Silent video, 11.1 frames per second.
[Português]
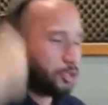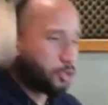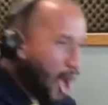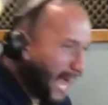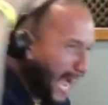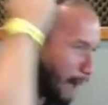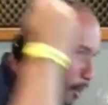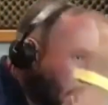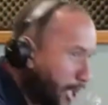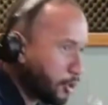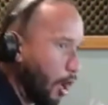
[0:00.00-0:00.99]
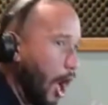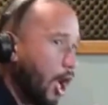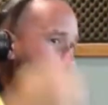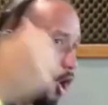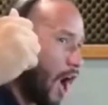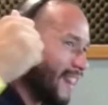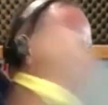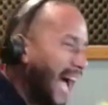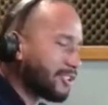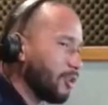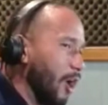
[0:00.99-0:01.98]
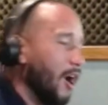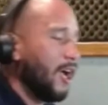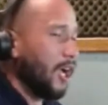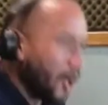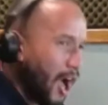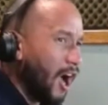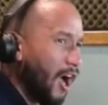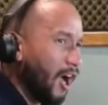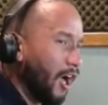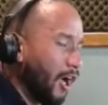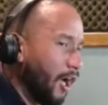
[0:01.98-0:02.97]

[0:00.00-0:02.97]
Joga muito. Golaço! Gol!